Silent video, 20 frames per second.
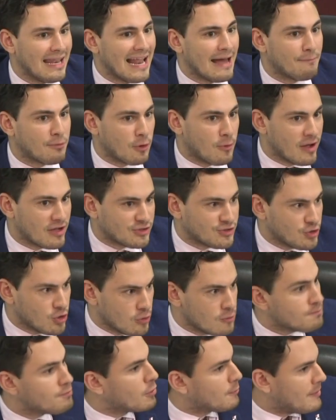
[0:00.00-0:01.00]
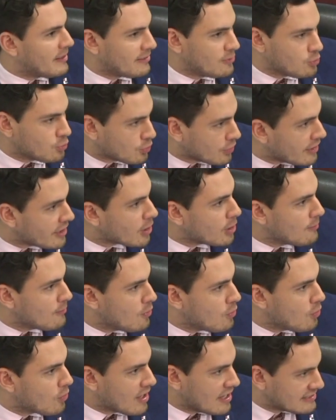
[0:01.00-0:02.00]
la aprobación por parte de ustedes
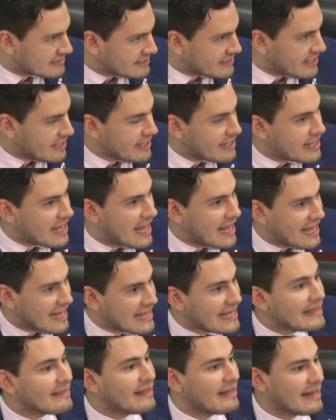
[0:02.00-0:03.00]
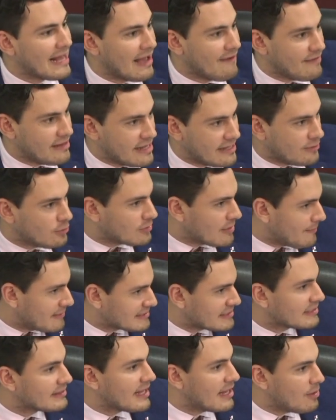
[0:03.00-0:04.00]
como Cancillería y del gabinete, usted
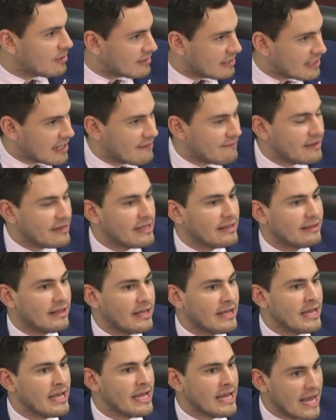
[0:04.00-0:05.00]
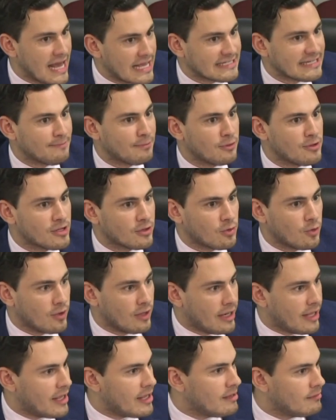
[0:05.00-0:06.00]
presentarlo ante el gabinete, ese proyecto
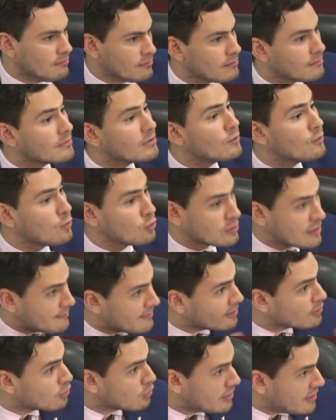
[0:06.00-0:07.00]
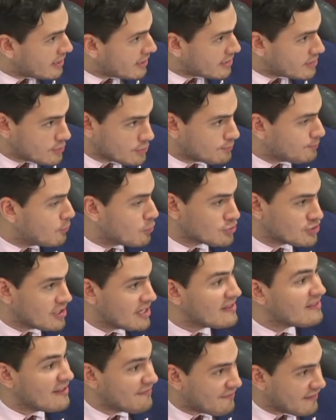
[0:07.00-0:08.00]
de ley usted me corrige, yo puedo
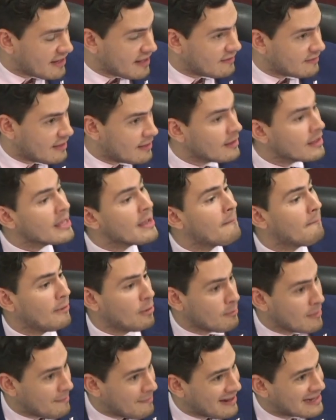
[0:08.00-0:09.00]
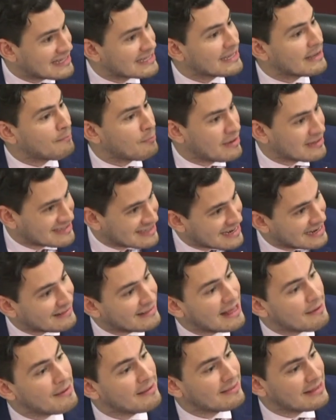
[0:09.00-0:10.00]
ser indiferente, pero me parece que puede ser
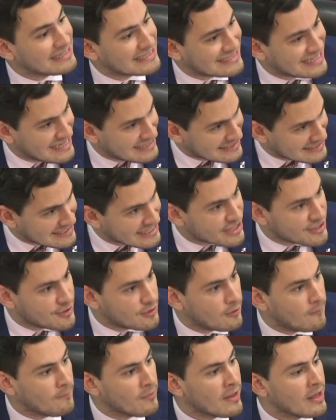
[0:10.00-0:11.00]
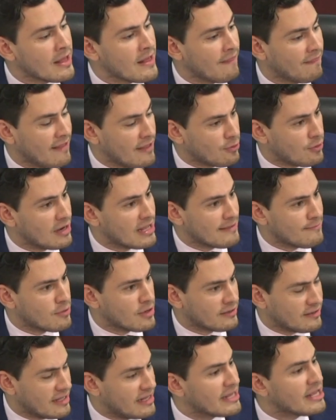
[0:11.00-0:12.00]
relativamente sencillo dentro del
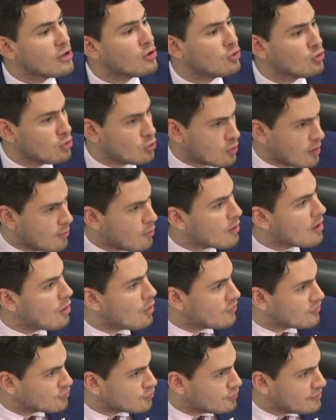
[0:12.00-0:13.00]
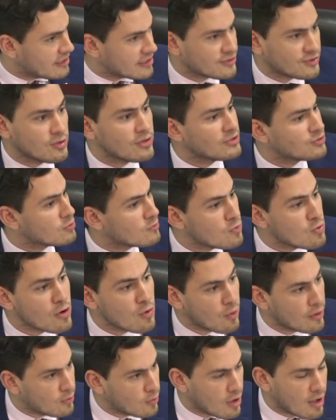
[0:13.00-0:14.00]
equipo que tienen y conozco abogados de su dirección y son
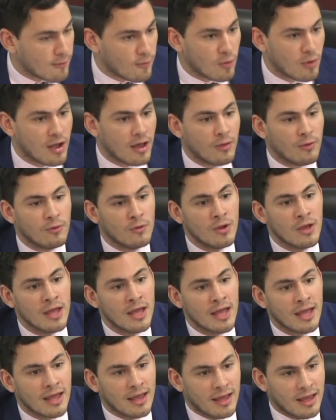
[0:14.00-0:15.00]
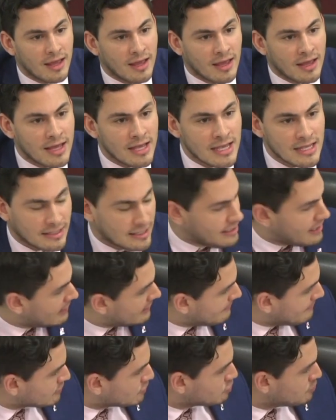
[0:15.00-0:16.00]
muy buenos abogados. Eh,
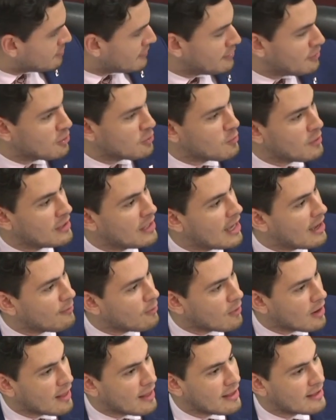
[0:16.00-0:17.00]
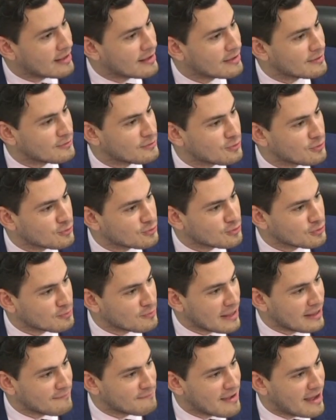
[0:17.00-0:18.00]
tienen el espacio superior, buenas abogadas
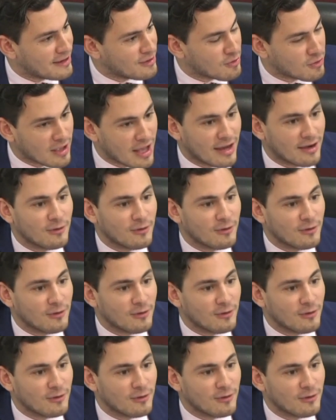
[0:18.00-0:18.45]
en varios